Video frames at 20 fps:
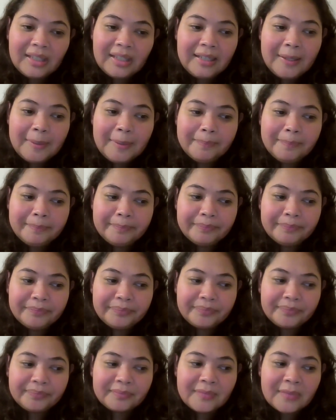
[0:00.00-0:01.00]

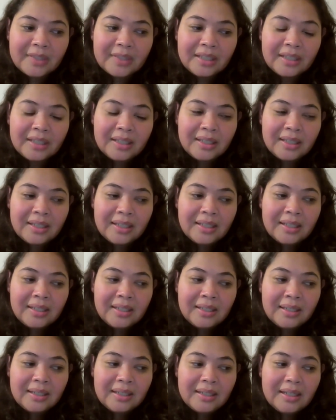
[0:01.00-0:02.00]
Em,
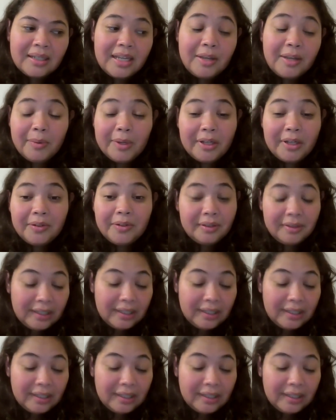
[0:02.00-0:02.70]
y bueno,